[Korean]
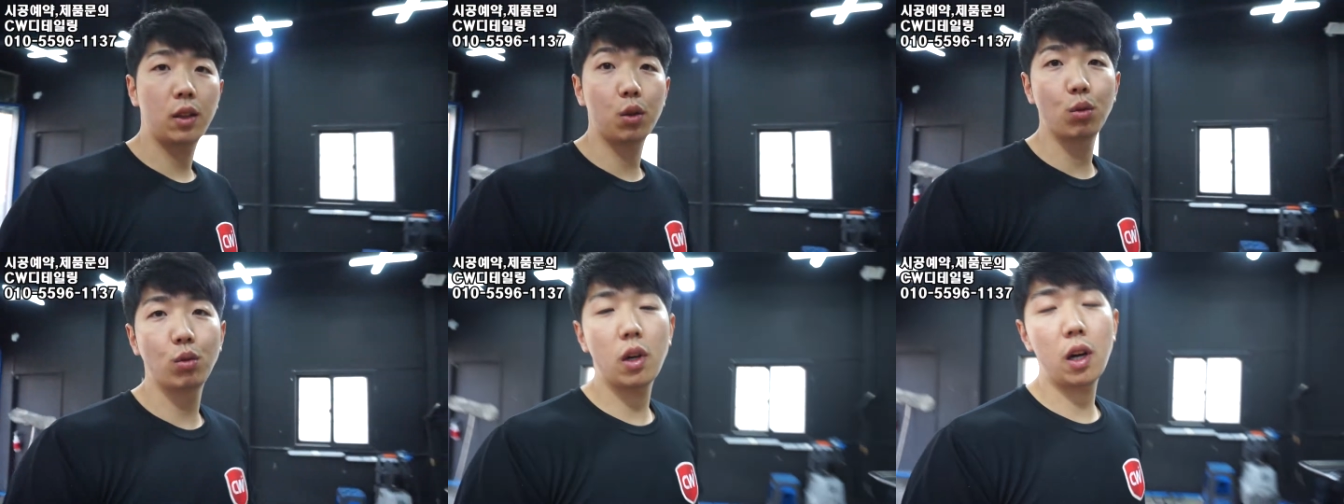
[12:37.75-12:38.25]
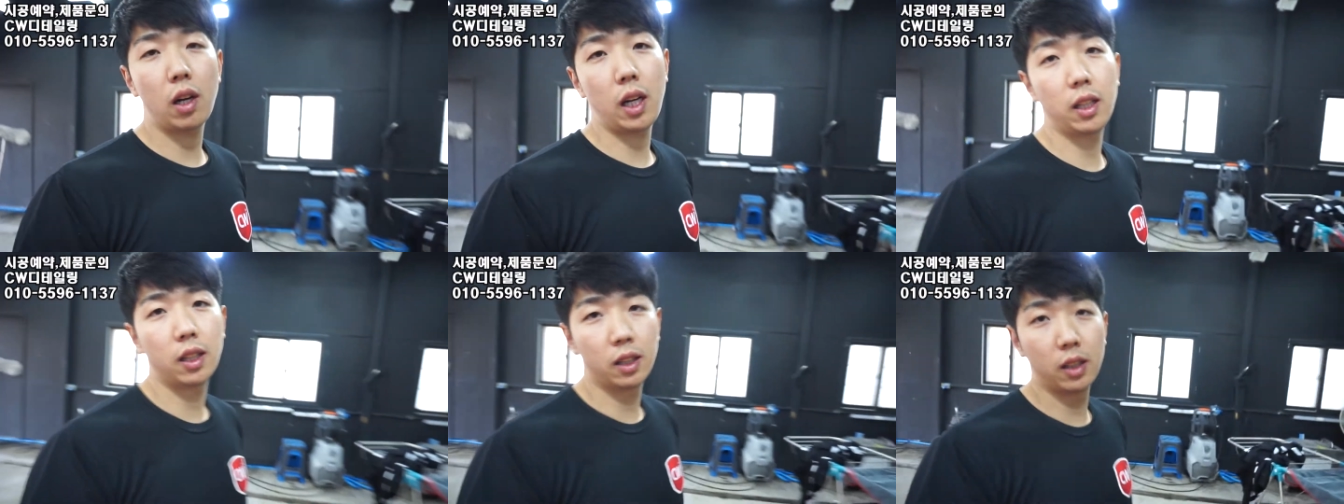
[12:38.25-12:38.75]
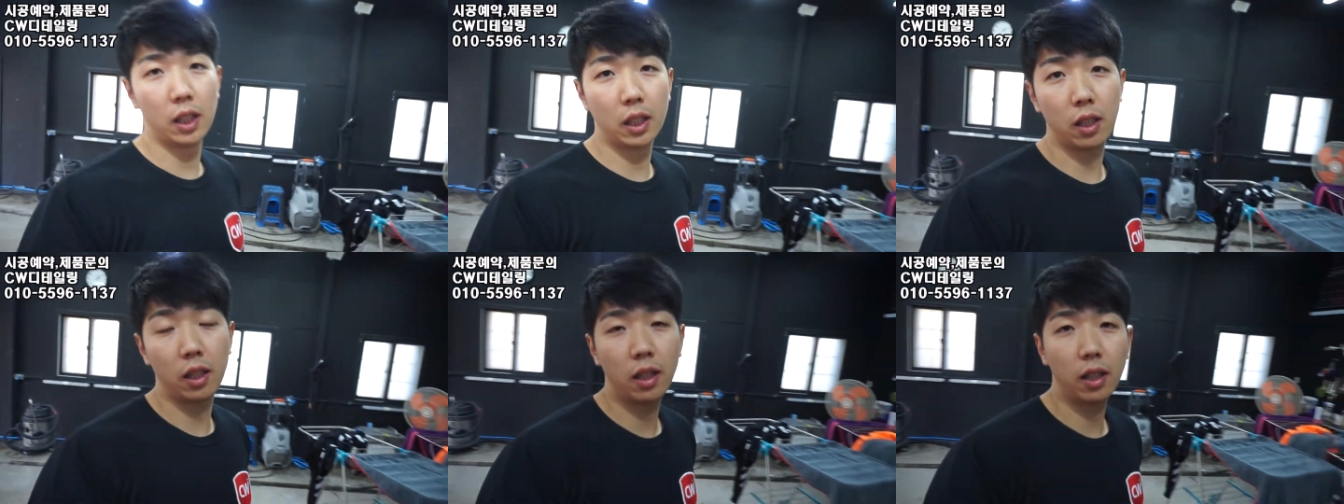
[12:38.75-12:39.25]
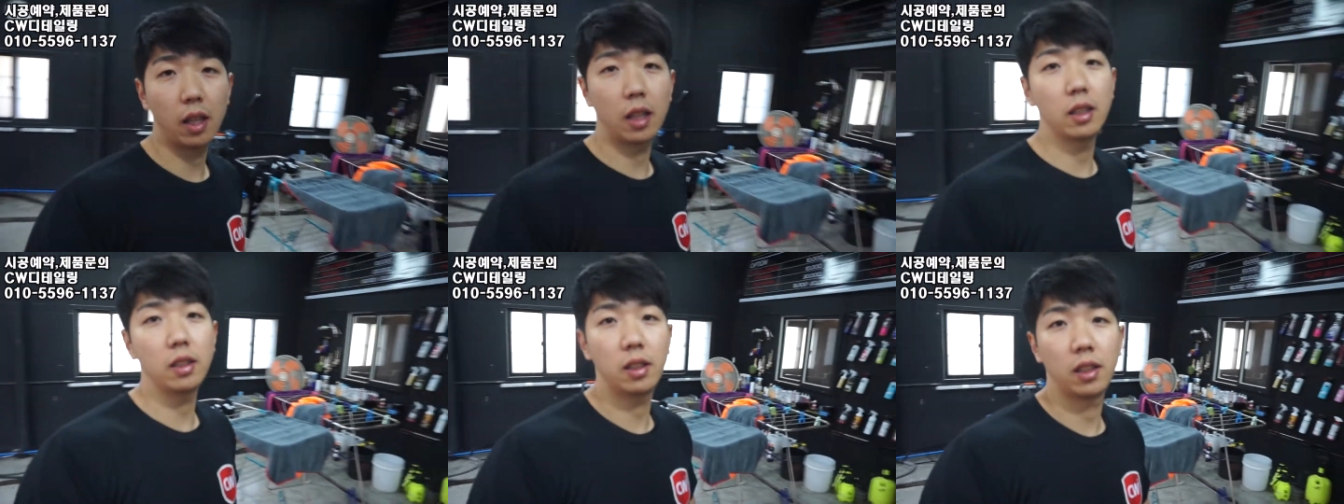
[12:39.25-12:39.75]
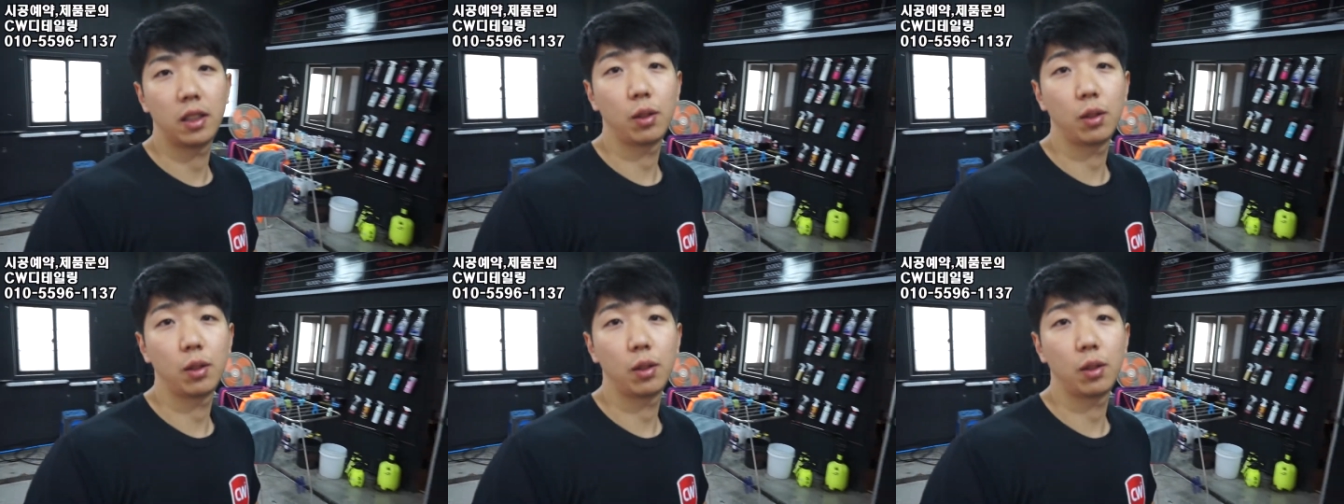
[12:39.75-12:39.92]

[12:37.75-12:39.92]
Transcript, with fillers: 전구가 과연 열 처리가 되는지